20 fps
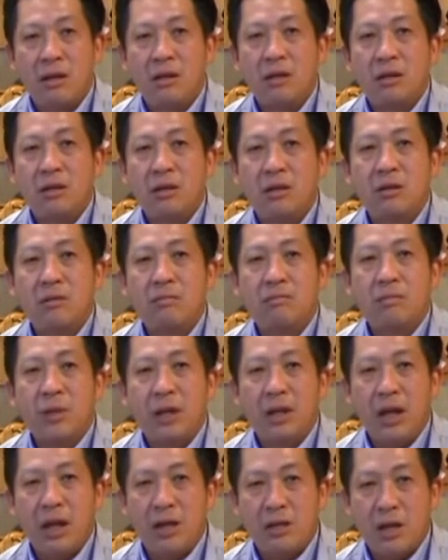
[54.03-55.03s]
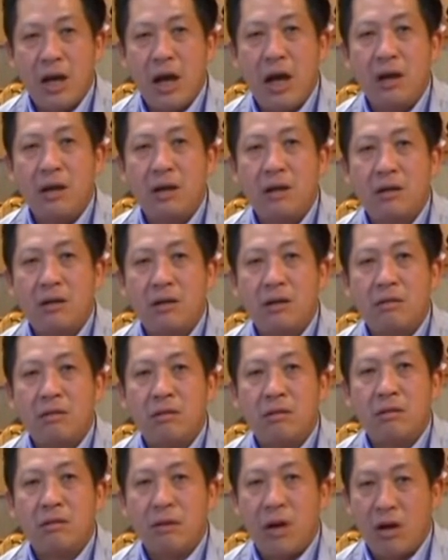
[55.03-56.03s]
คิดถึงประเทศชาติ
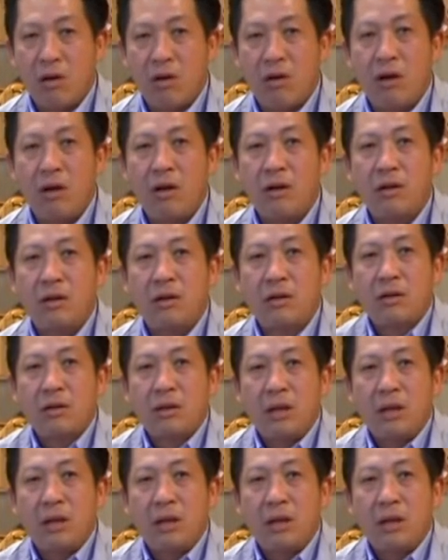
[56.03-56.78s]
มาก่อน